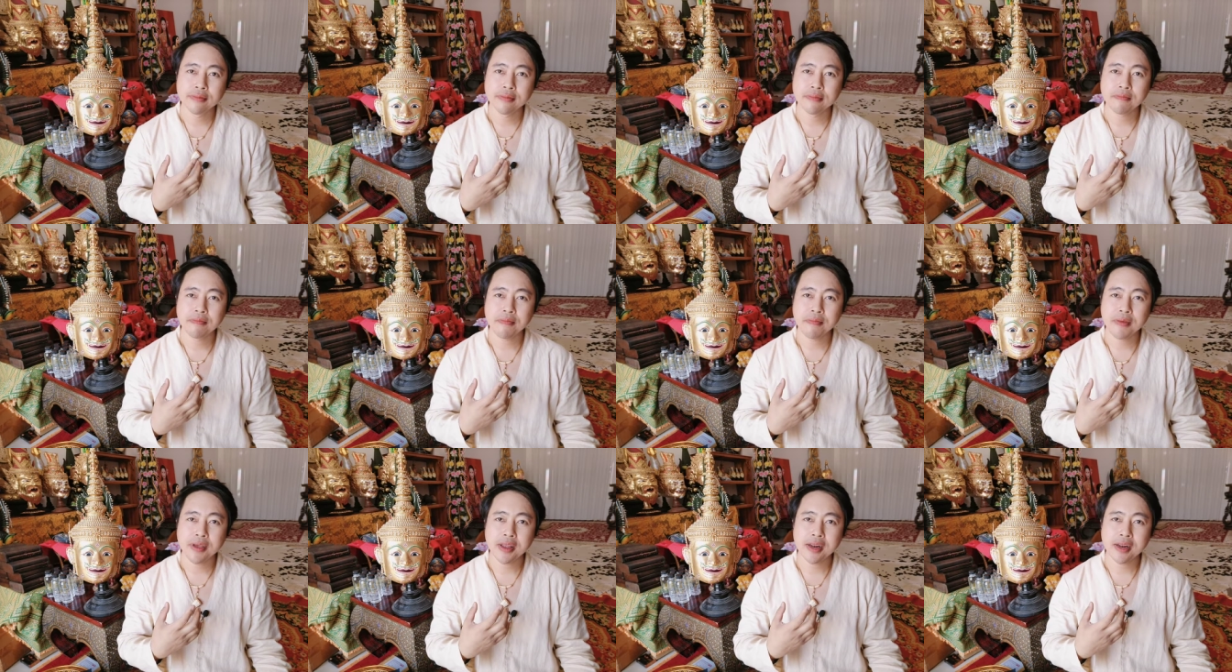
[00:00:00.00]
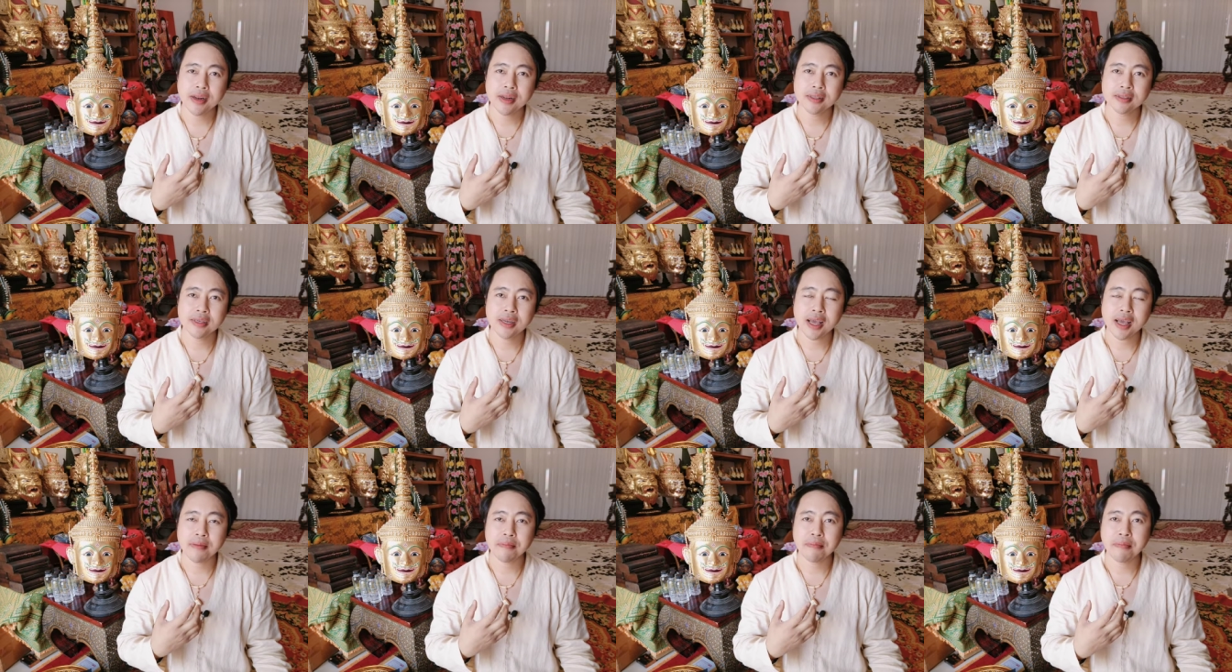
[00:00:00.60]
เป็นลักษ
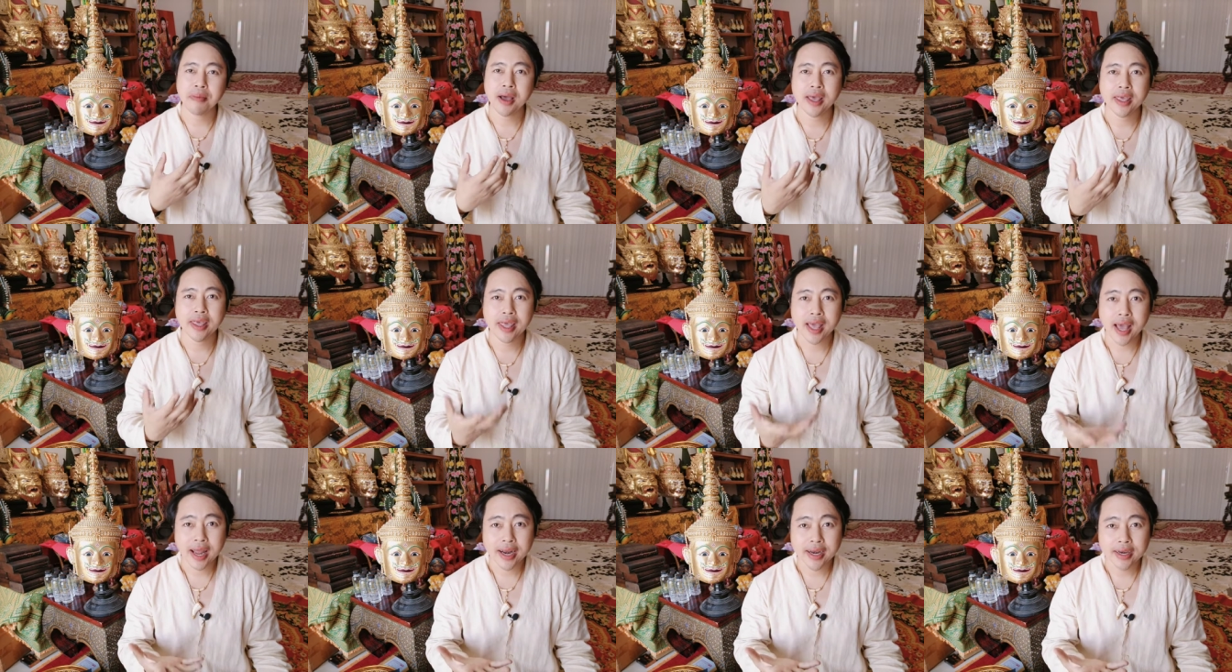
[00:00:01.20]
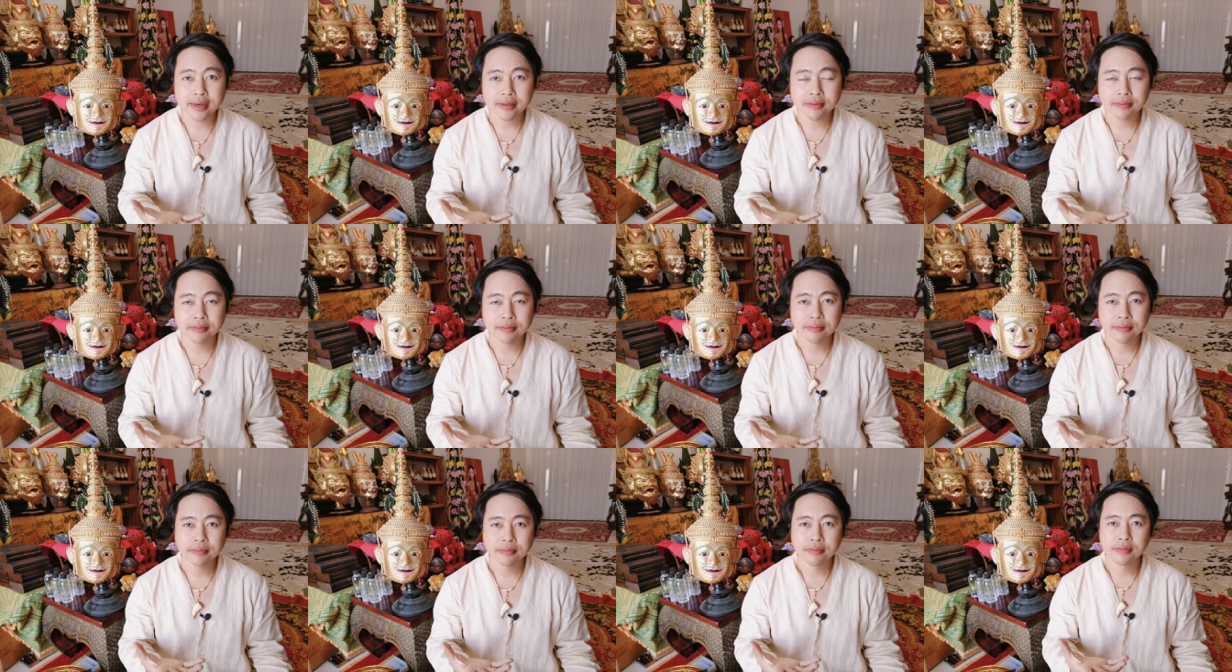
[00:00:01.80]
ณะผ้ายัน
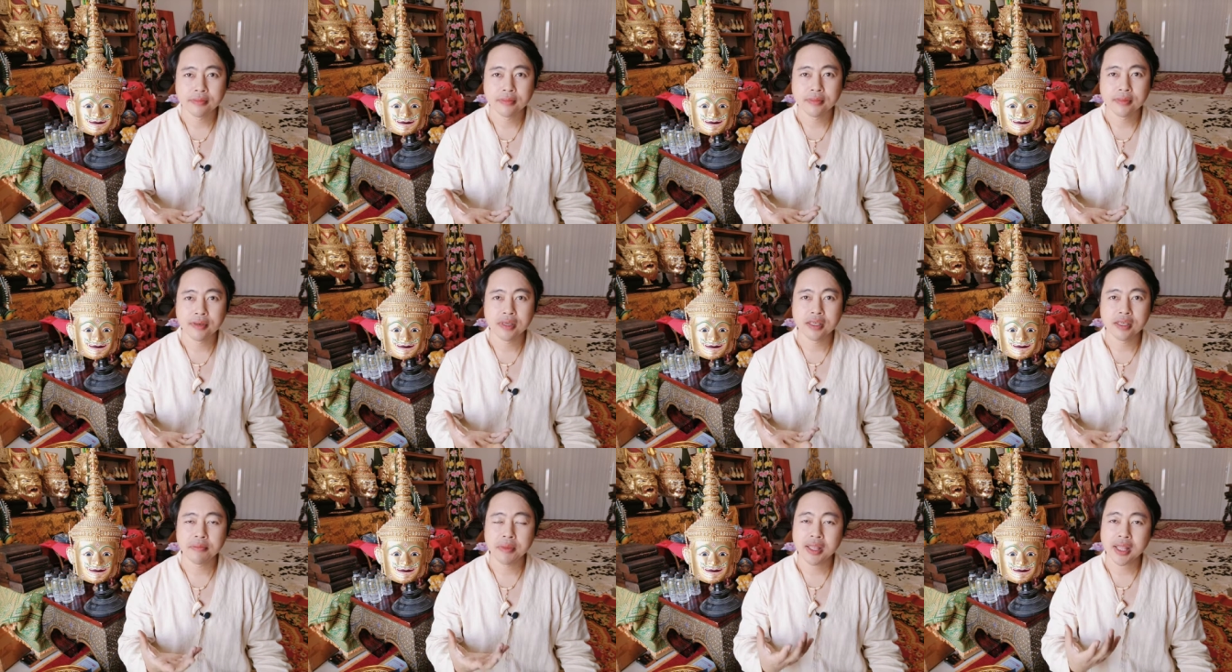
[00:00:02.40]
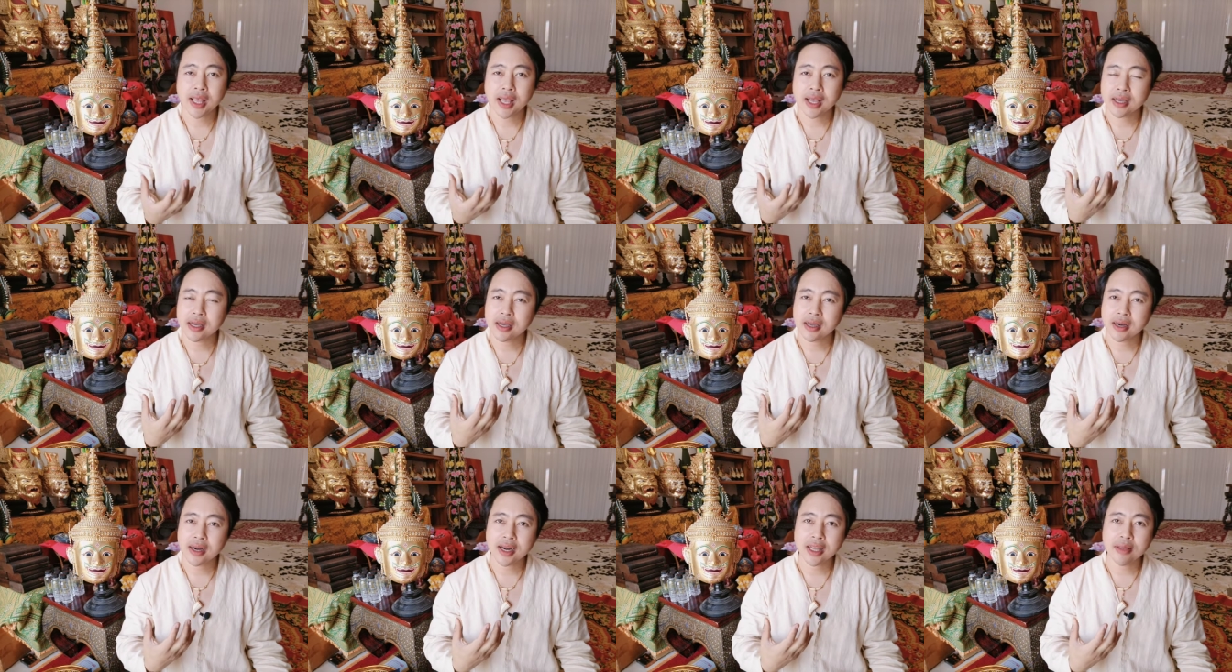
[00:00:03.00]
หรือแม้แต่เครื่อ
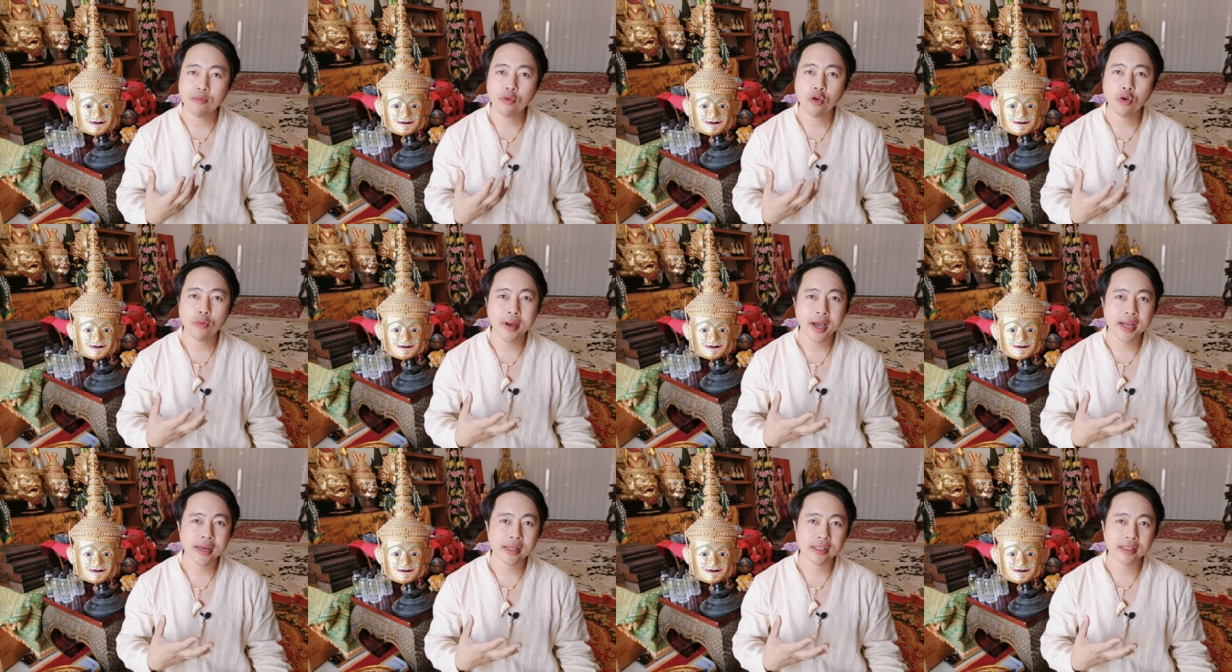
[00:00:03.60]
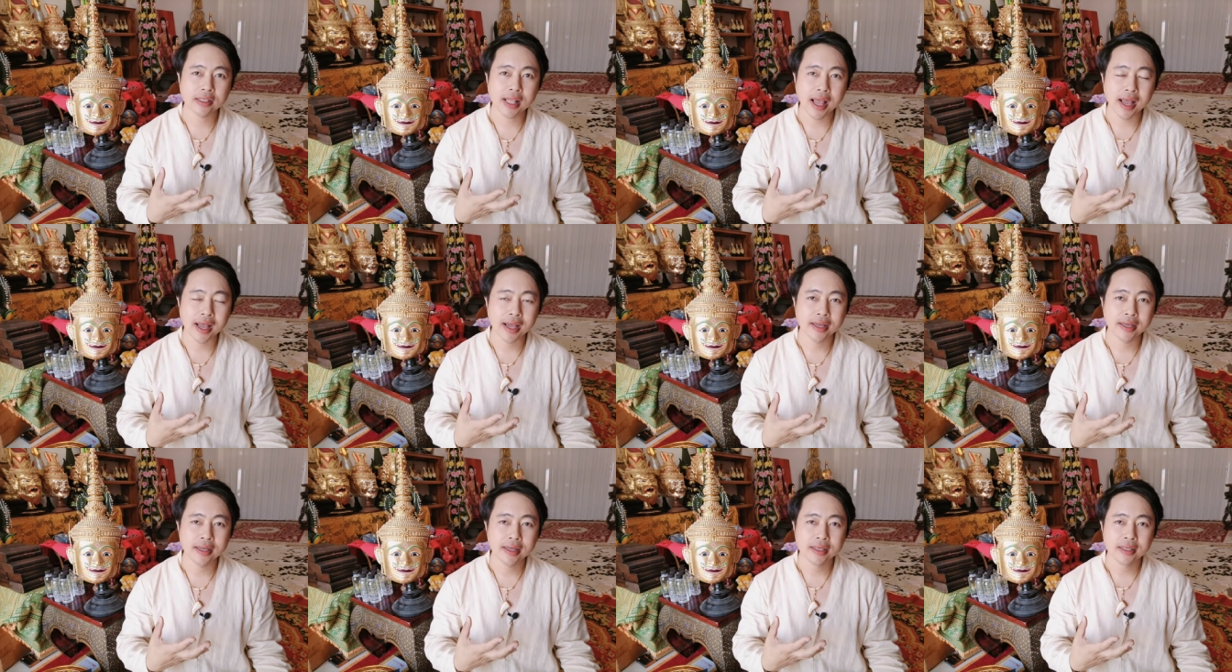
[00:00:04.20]
งรางที่พกพาต่าง
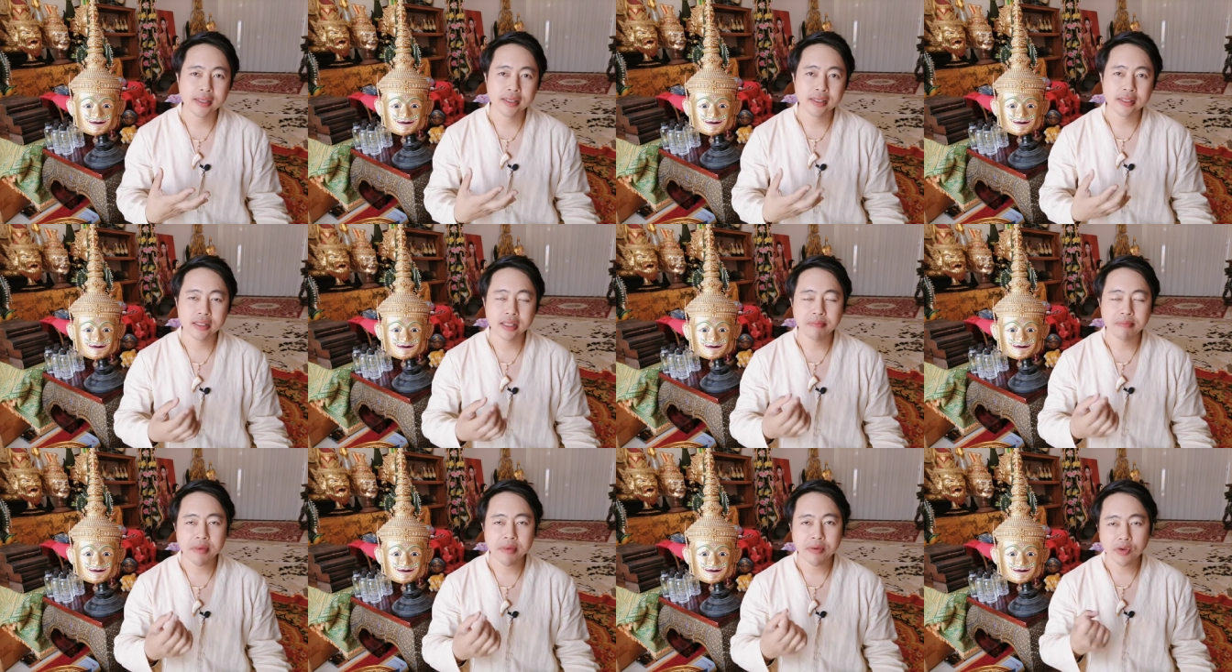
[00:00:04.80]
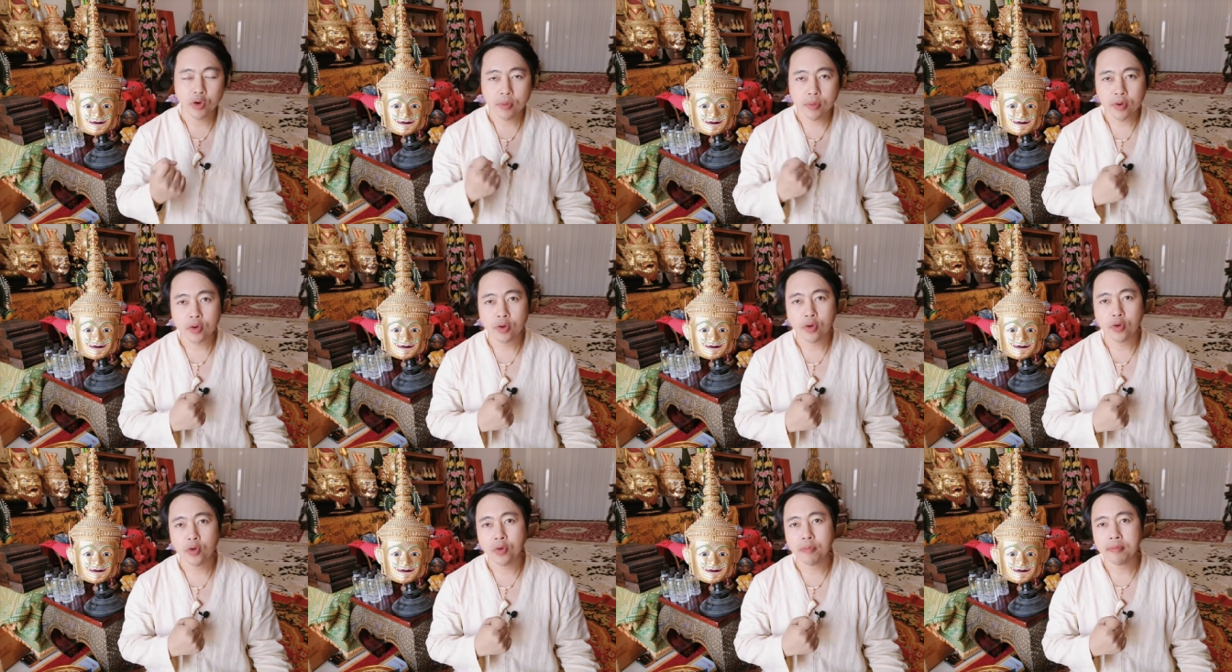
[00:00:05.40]
ๆ จะมีวัตถุมงค
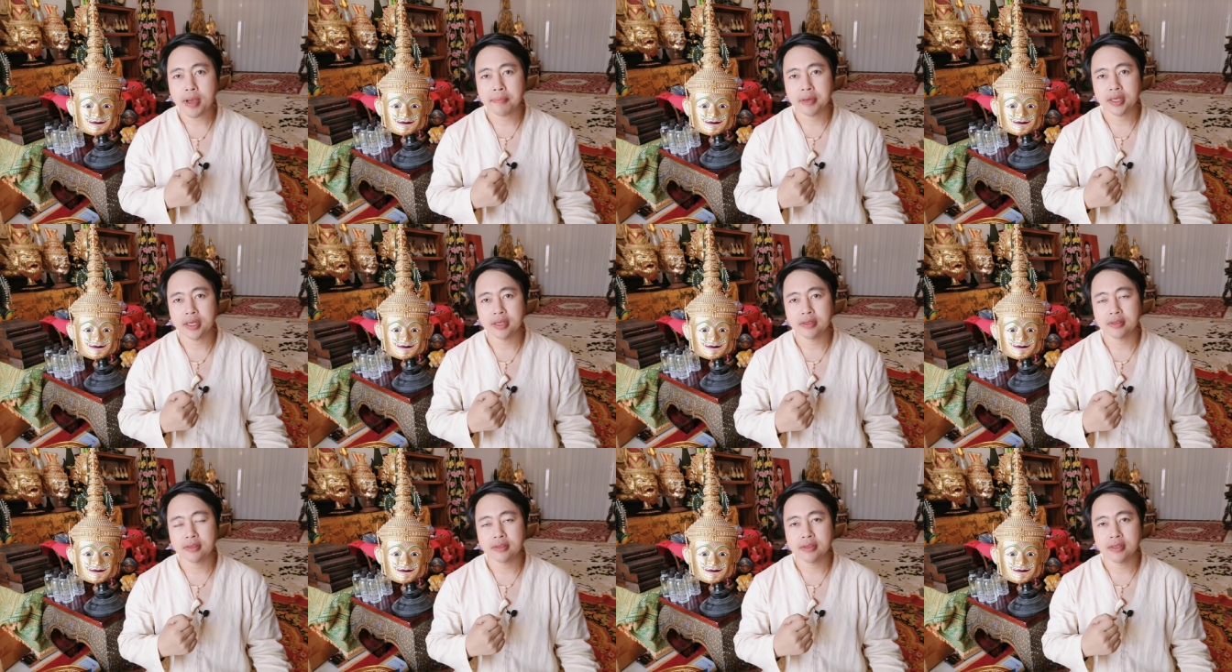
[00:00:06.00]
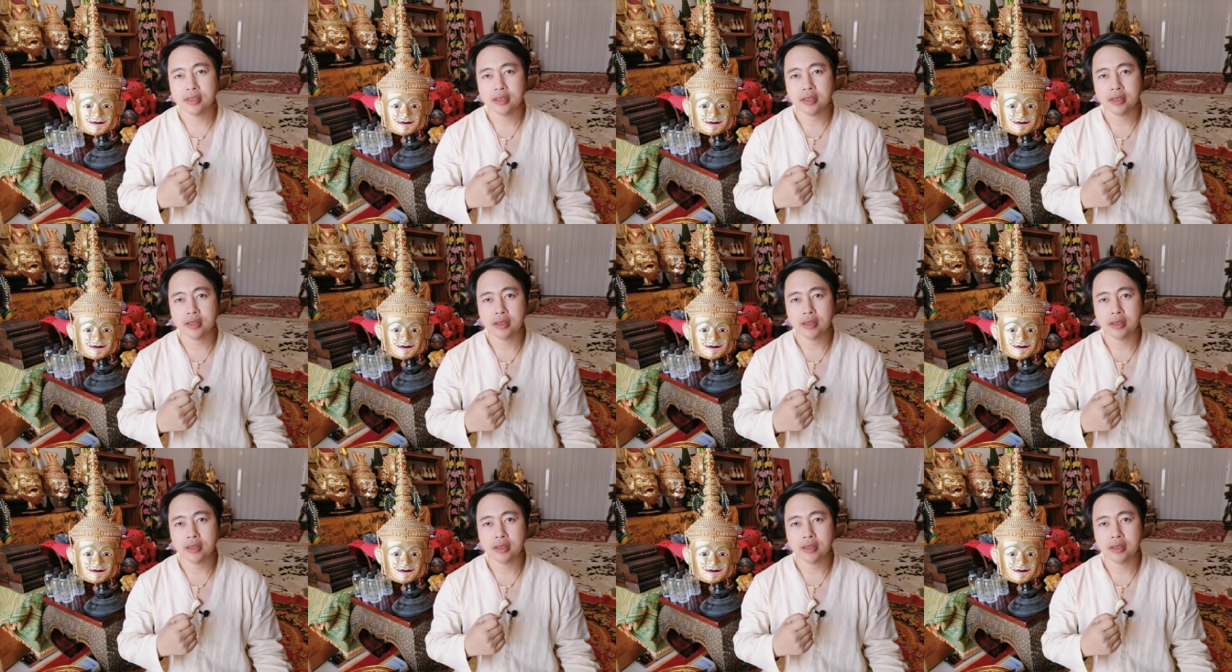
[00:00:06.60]
ลรูปแบบหนึ่ง ซึ่ง